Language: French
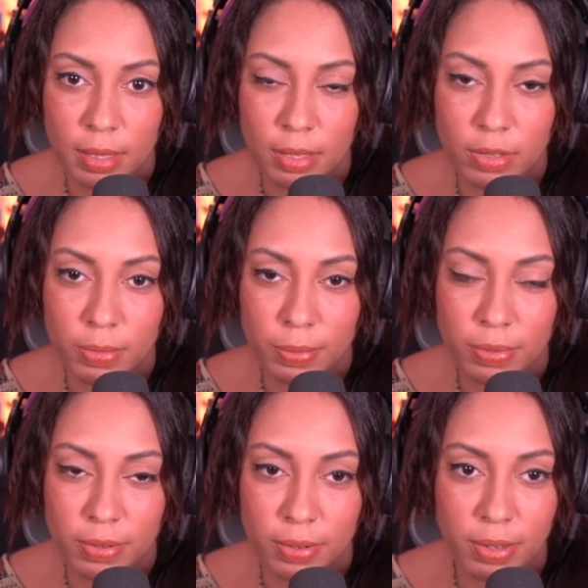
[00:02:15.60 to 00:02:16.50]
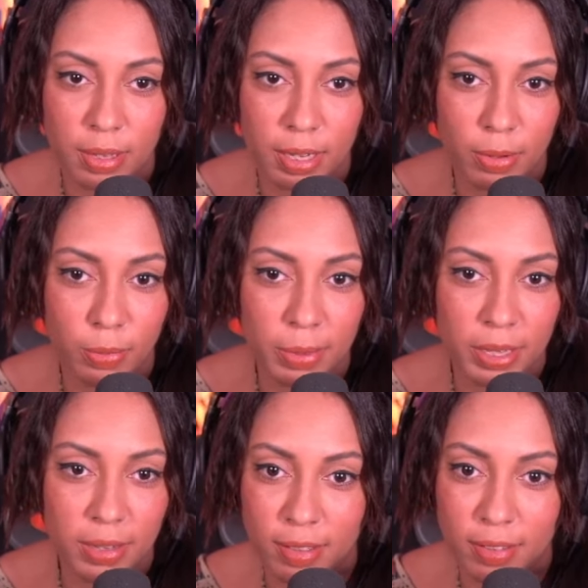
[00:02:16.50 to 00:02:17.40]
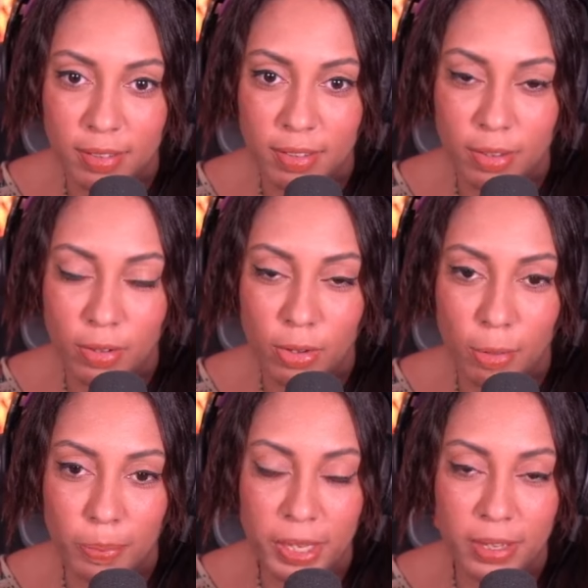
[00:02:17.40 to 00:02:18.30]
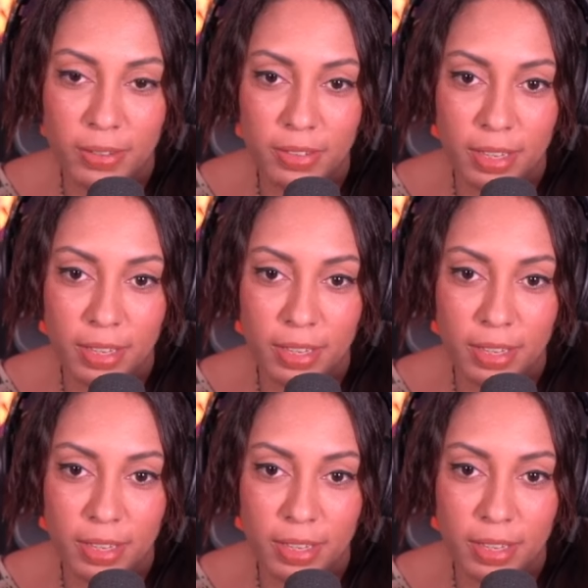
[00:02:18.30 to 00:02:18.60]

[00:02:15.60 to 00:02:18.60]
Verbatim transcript: je pense qu'elle a compris que c'est encore pire que ce qu'elle